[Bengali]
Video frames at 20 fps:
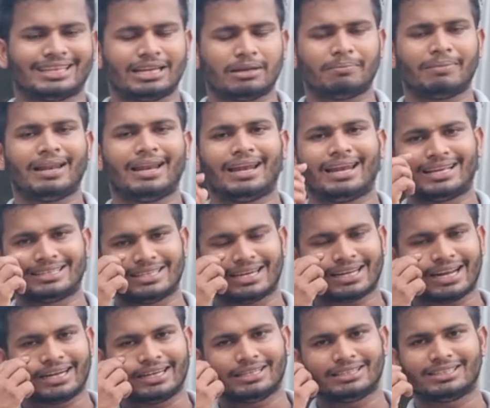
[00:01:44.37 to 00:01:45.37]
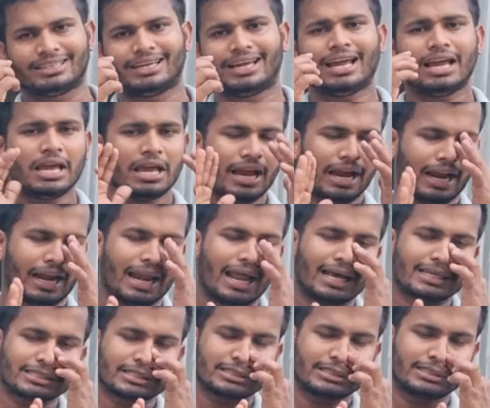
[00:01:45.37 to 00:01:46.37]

তিন মিলি লেজার কাটিং দিয়ে গ্লাস